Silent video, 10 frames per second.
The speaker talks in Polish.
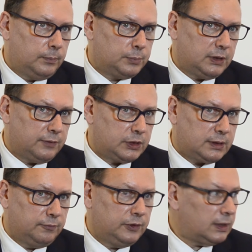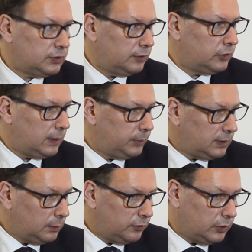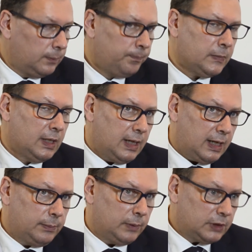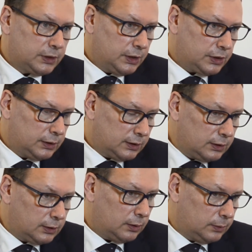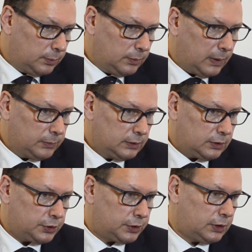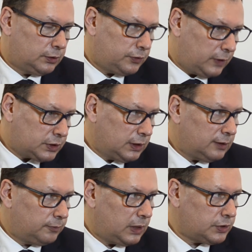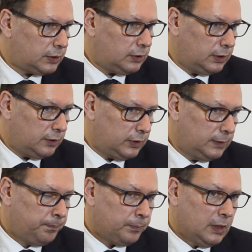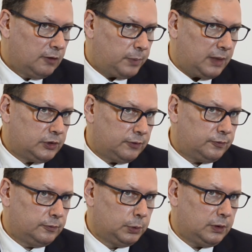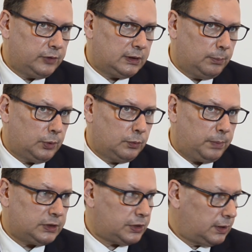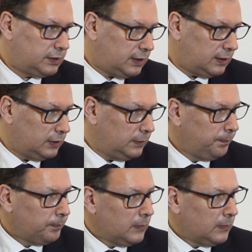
przede wszystkim finansowo, kapitałowo, ale mam nadzieję, że nie tylko, no bo mamy troszeczkę doświadczenia w branży kolejowej, wprawdzie w budowie taboru pasażerskiego,